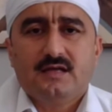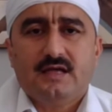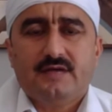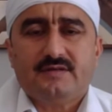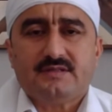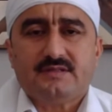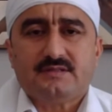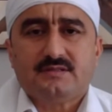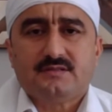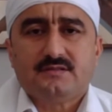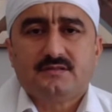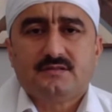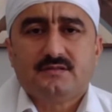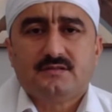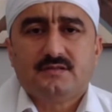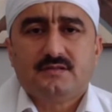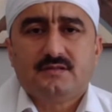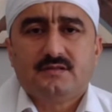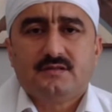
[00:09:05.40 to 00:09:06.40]
Evet,
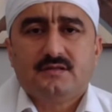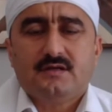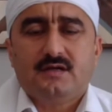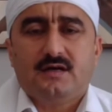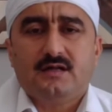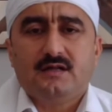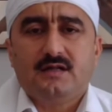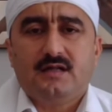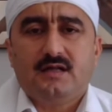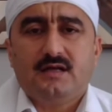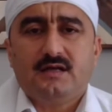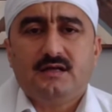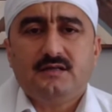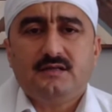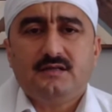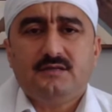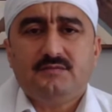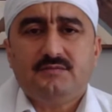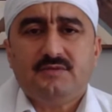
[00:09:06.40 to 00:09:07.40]
Allah'a
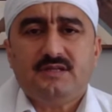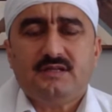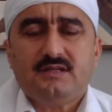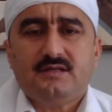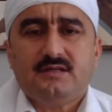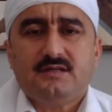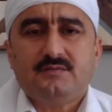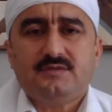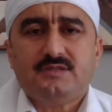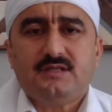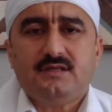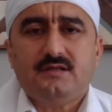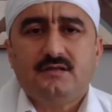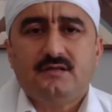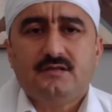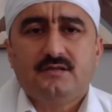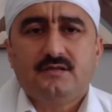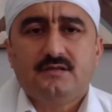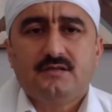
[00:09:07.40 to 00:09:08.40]
yemin ederim
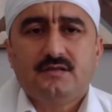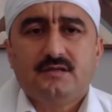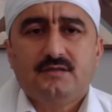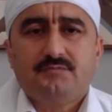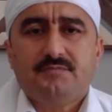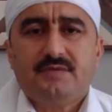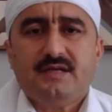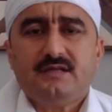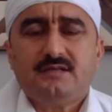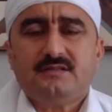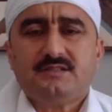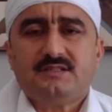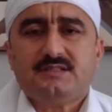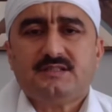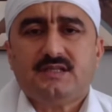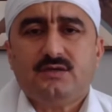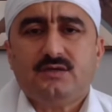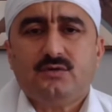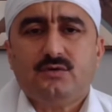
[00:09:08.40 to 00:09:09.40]
ki ben
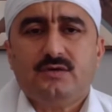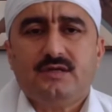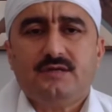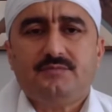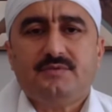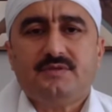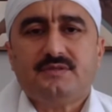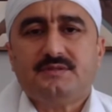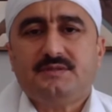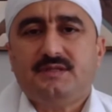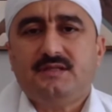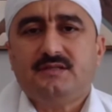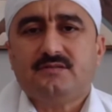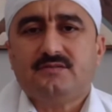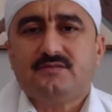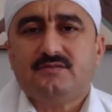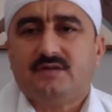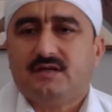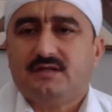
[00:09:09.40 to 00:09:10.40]
size öyle bir
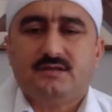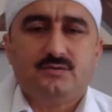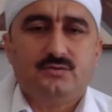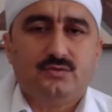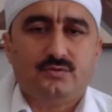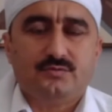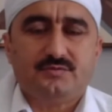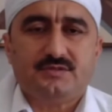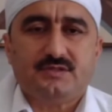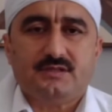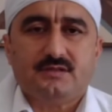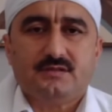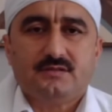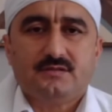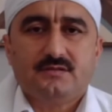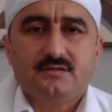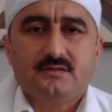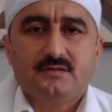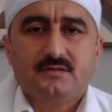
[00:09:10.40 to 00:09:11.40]
din vaat ediyorum ki
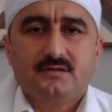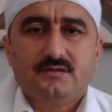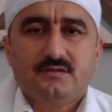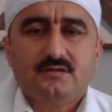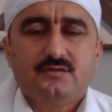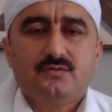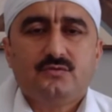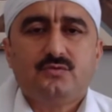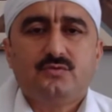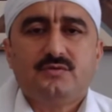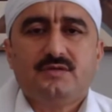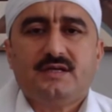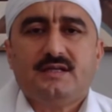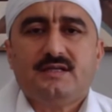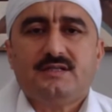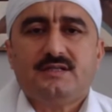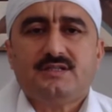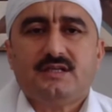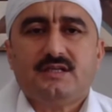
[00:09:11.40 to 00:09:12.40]
gün
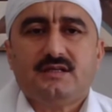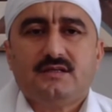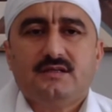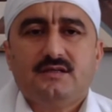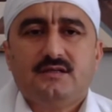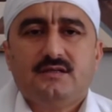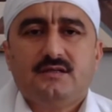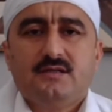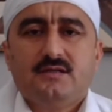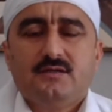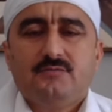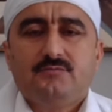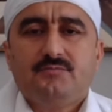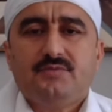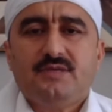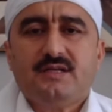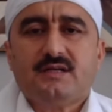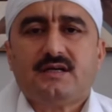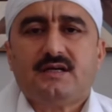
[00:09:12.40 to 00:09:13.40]
gelecek
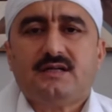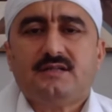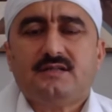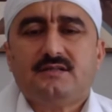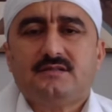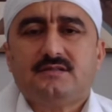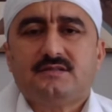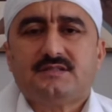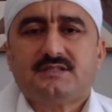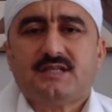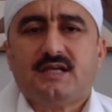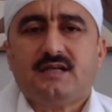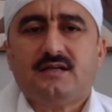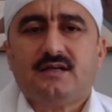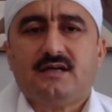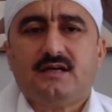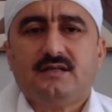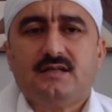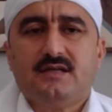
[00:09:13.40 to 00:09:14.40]
bir kadın
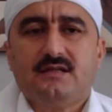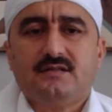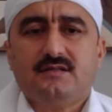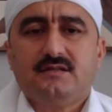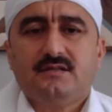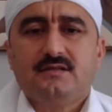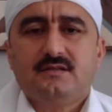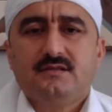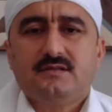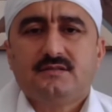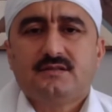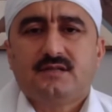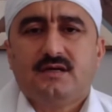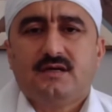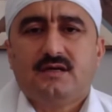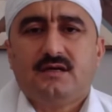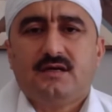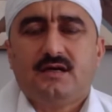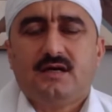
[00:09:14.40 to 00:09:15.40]
San'a'dan
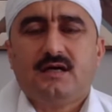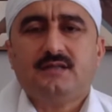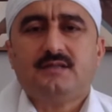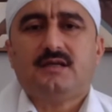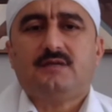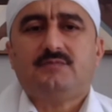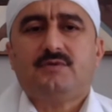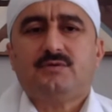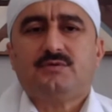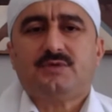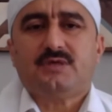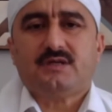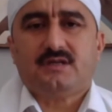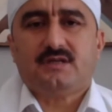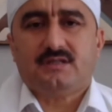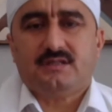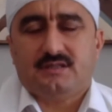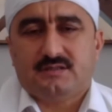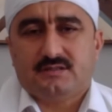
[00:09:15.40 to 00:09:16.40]
ta Hadramut'a
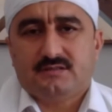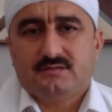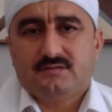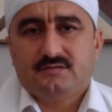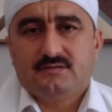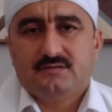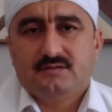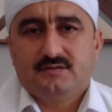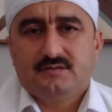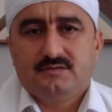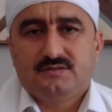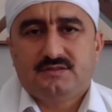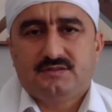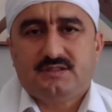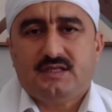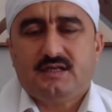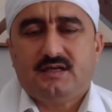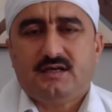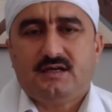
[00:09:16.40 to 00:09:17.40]
kadar
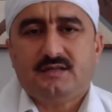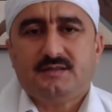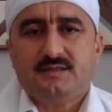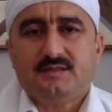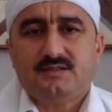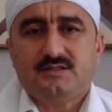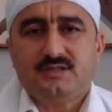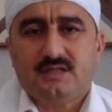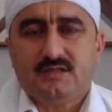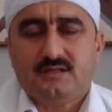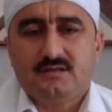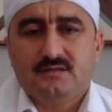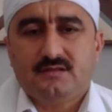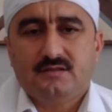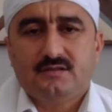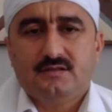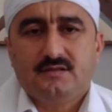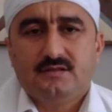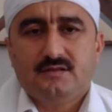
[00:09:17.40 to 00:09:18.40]
seyahat edecek.